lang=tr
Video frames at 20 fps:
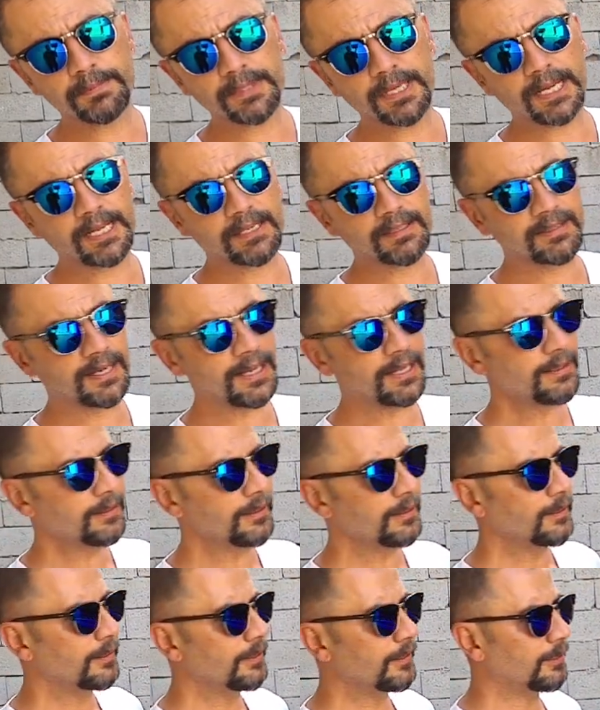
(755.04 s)
gerektiren
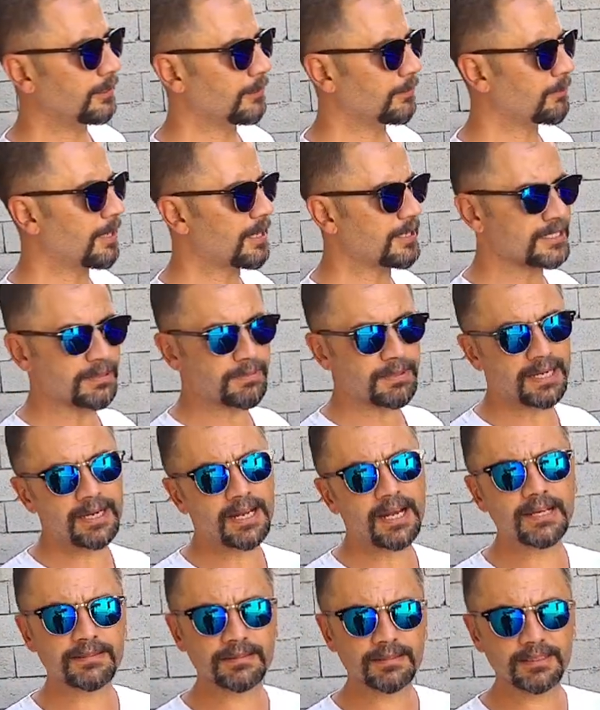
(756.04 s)
e, malzemeler
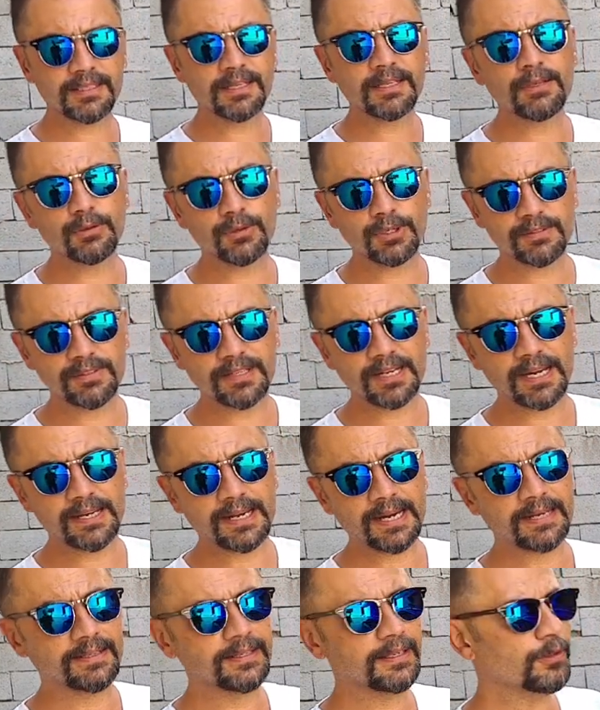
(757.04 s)
artık yeni
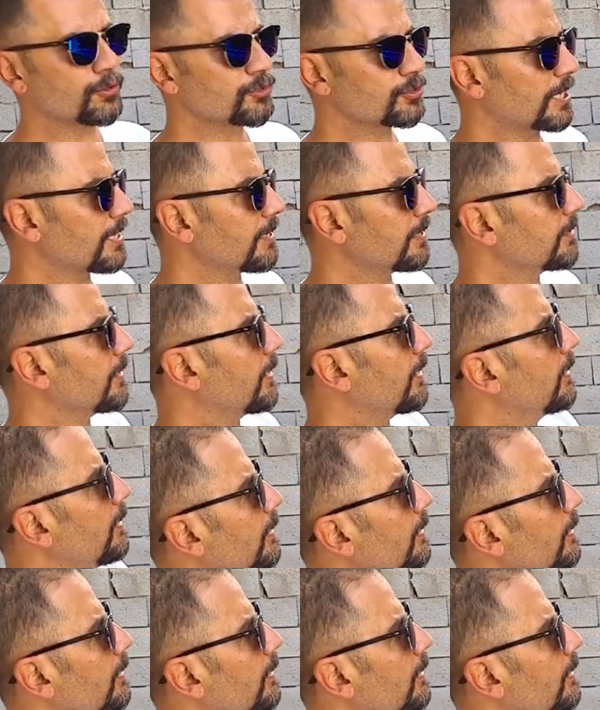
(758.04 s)
üretilenlerde özellikle